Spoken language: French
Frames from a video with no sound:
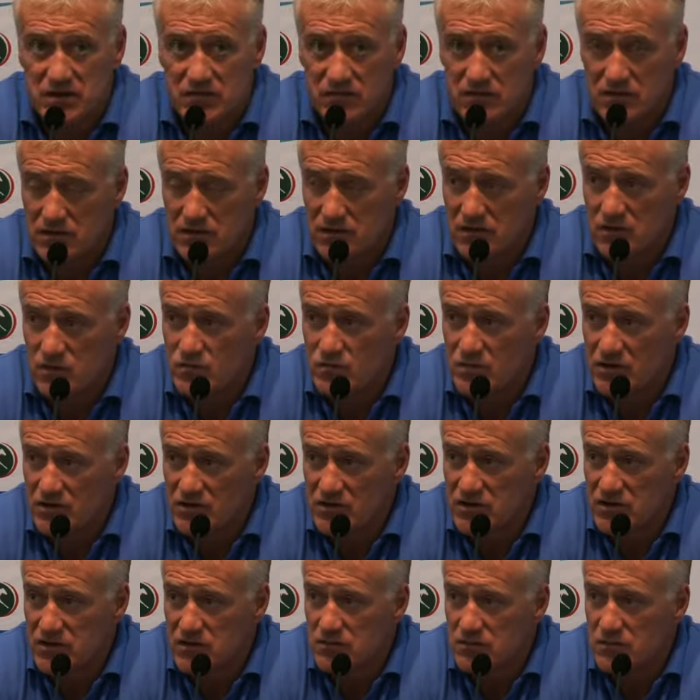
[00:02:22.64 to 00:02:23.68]
qu'il va rien nous
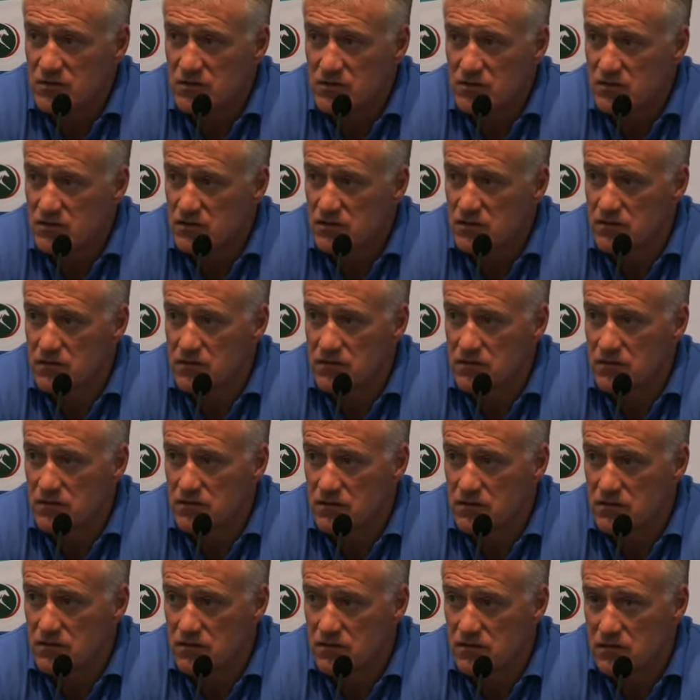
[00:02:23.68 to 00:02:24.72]
manquer, mais euh,
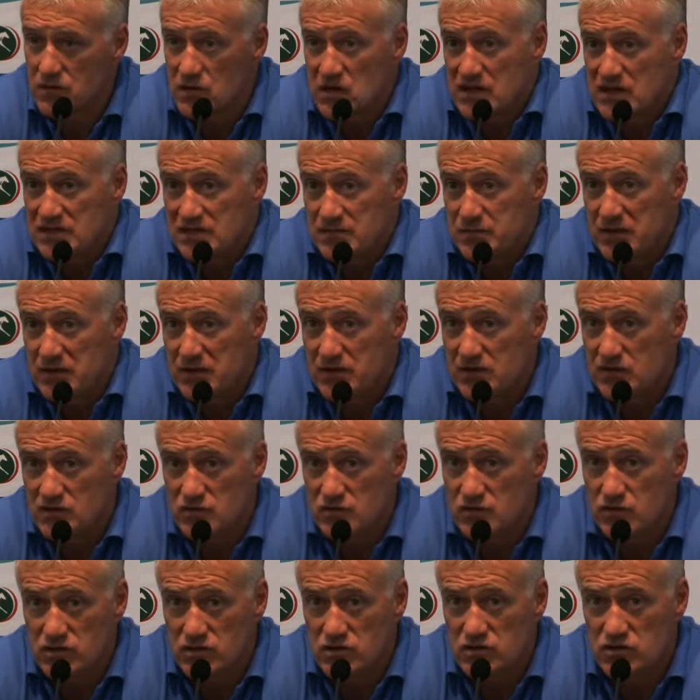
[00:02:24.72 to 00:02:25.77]

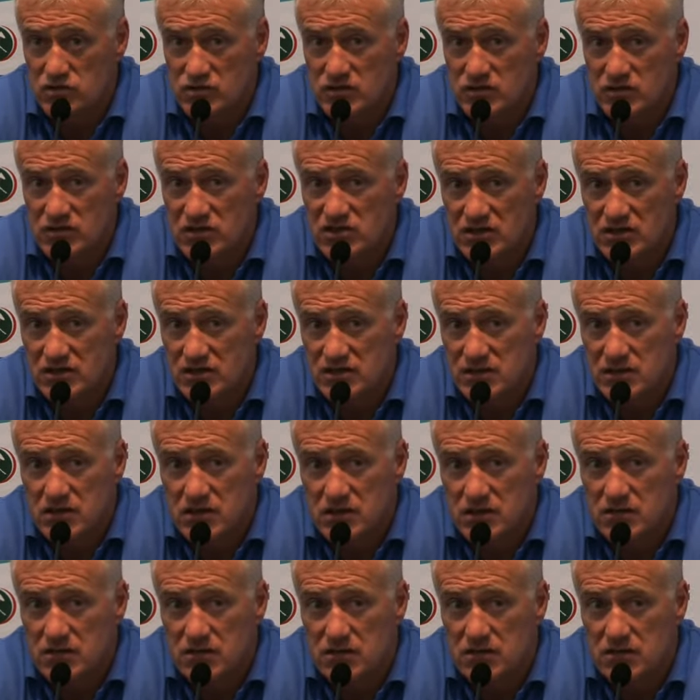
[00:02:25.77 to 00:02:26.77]
l'expérience, oui, je l'ai déjà dit,